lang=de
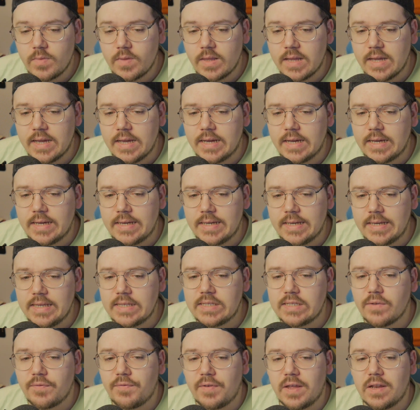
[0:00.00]
Äh,
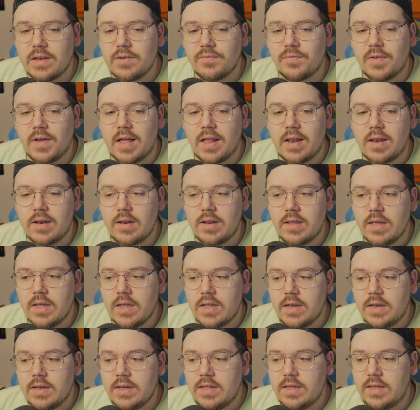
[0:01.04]
ist auf jeden Fall
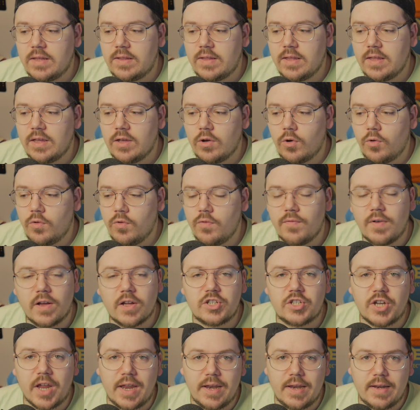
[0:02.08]
nicht die
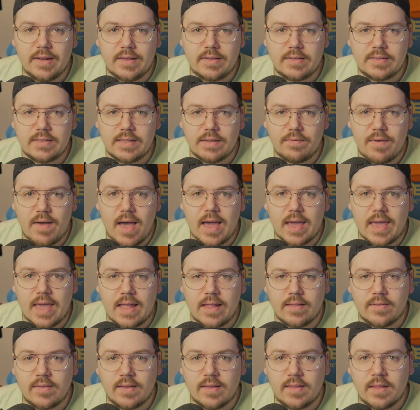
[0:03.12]
unwahrscheinlichste
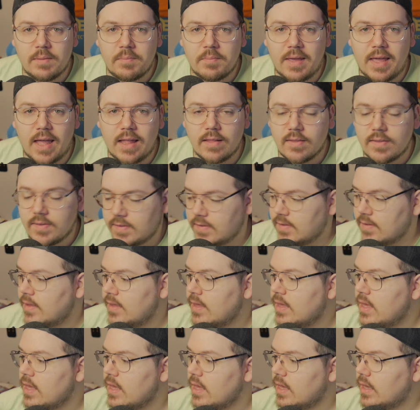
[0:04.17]
Variante an dem Ganzen.
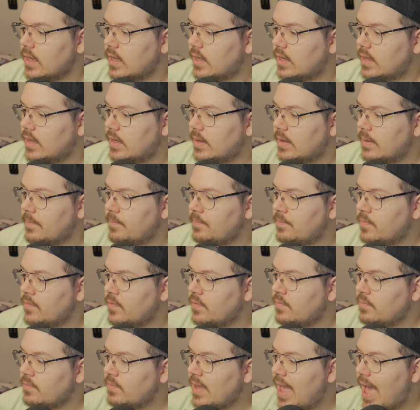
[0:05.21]

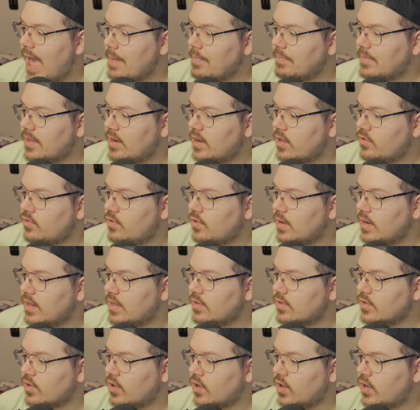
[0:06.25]
Ähm, wir haben dann
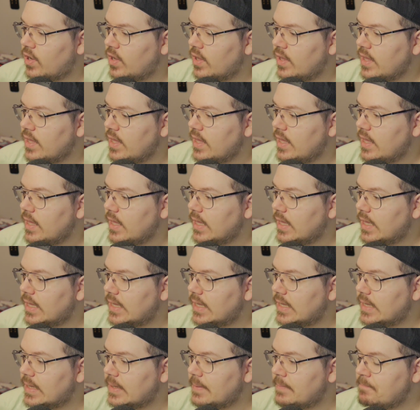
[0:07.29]
natürlich noch
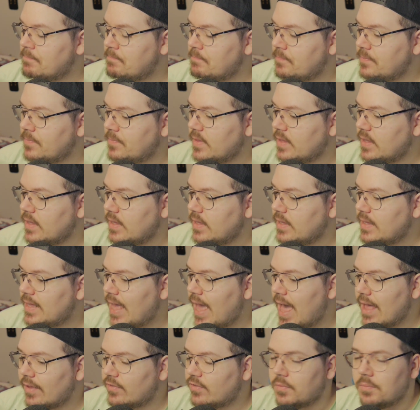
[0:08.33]
ähm,
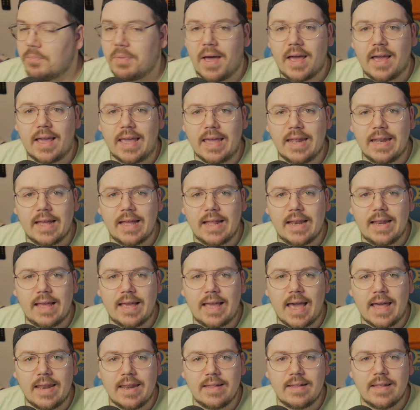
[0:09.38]
ja, so ein paar generelle
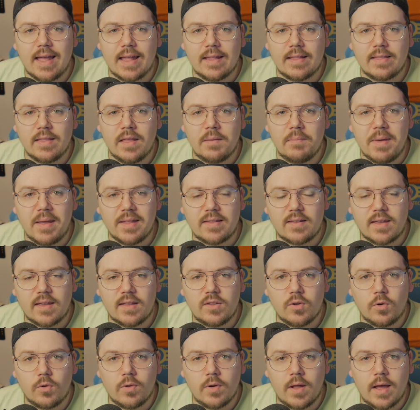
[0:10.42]
Kandidaten, ne? Matt
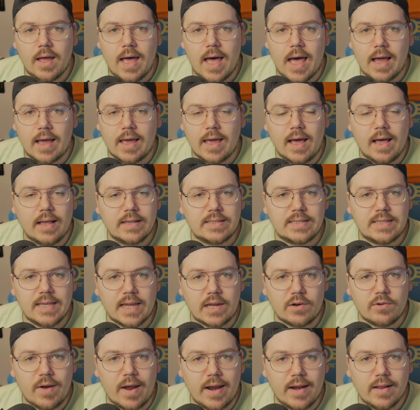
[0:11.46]
Cardona, aka
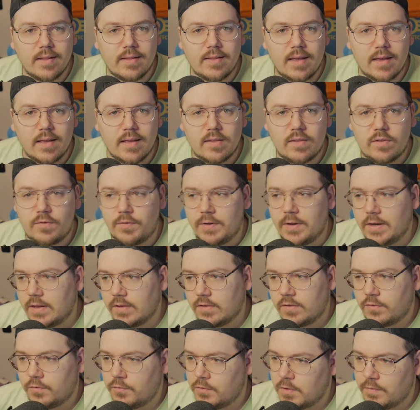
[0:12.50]
Zack Ryder, der jetzt
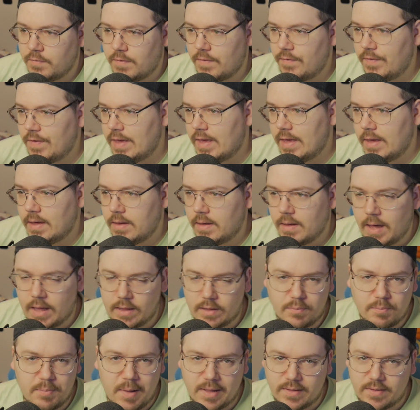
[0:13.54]
vieles für WWE
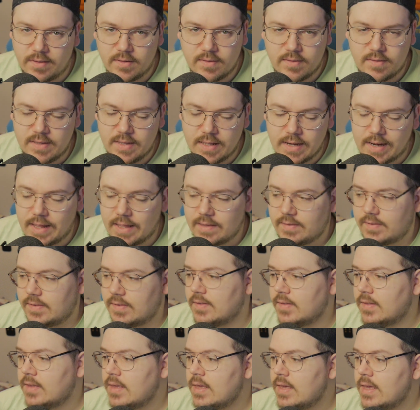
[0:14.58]
hat patentieren
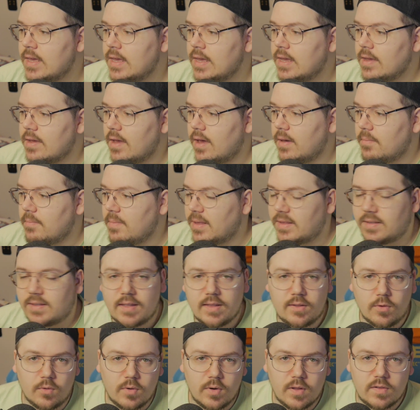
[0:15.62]
lassen. Äh, Matt
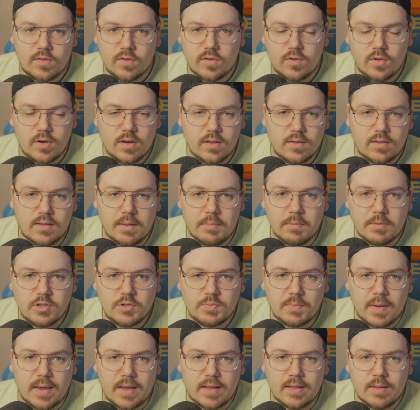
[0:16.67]
Cardona ist natürlich
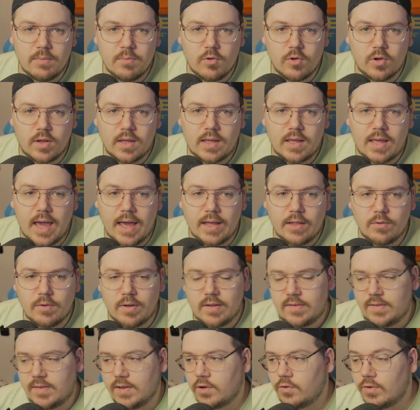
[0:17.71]
dementsprechend eine Möglichkeit. Du
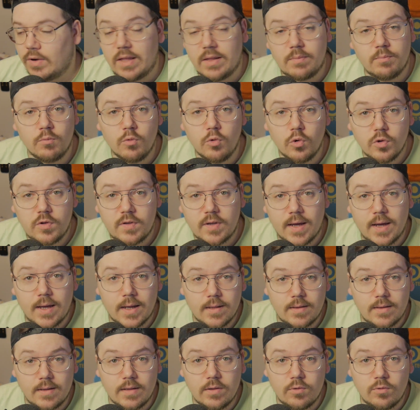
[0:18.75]
hast den Great
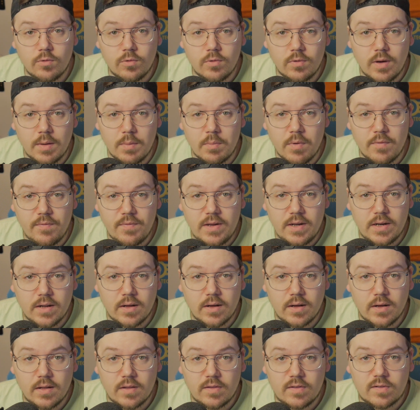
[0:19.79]
Muta, den du immer
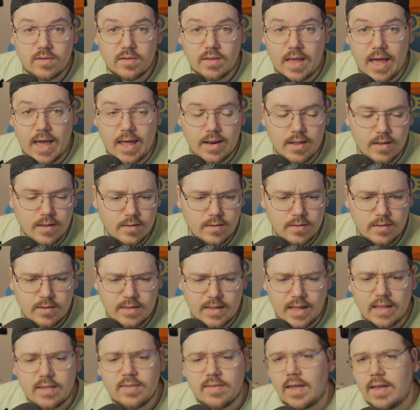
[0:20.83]
wieder, jetzt gerade in
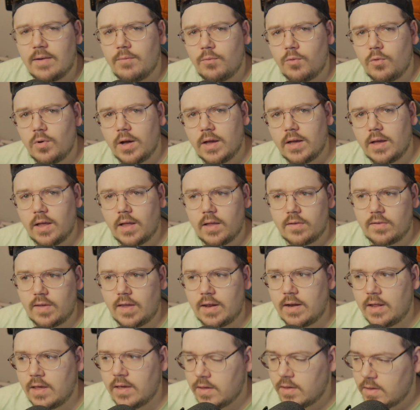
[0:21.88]
der Zeit, wo er ja
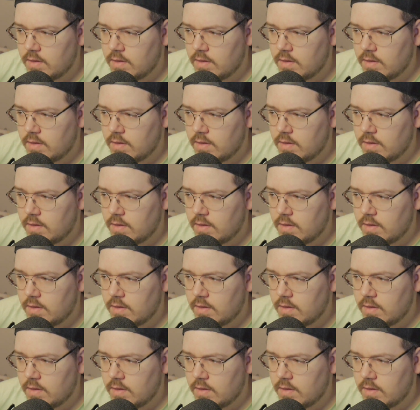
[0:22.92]
seine